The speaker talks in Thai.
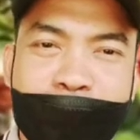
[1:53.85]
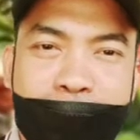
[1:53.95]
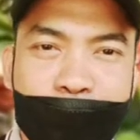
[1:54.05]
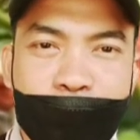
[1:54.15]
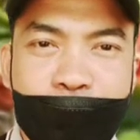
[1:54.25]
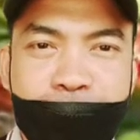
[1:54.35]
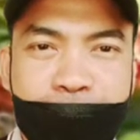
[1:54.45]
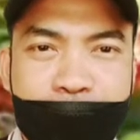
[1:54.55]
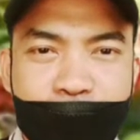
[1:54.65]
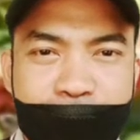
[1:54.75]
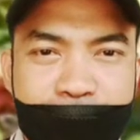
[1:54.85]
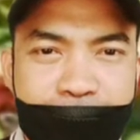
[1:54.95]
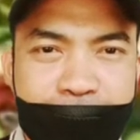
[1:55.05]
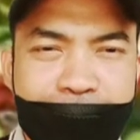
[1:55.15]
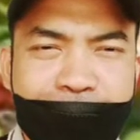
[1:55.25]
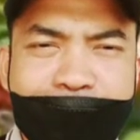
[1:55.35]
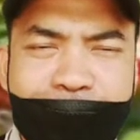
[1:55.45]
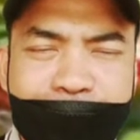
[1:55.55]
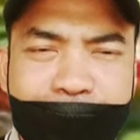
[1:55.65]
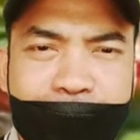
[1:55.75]
ทุกๆวันลูกเจอทุกๆพืชนะครับ
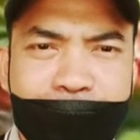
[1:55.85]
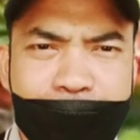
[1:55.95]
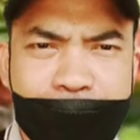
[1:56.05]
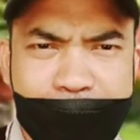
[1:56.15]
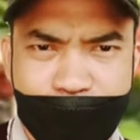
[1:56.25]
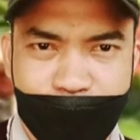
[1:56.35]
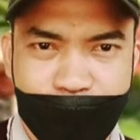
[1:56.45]
คุณพ่อแม่ เพราะฉะนั้น